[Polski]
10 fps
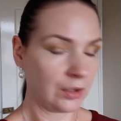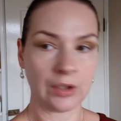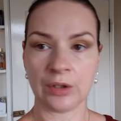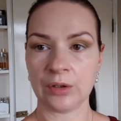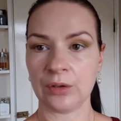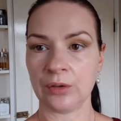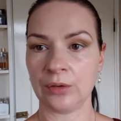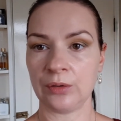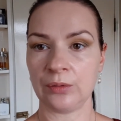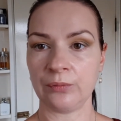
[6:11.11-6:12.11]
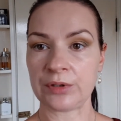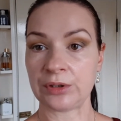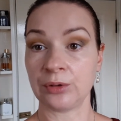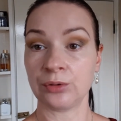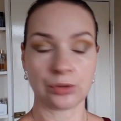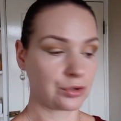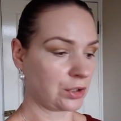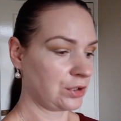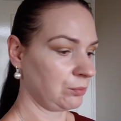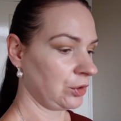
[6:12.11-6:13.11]
E, wezmę tego troszkę
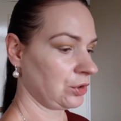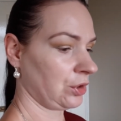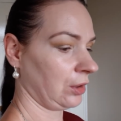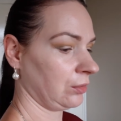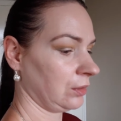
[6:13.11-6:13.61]
ciemniejszego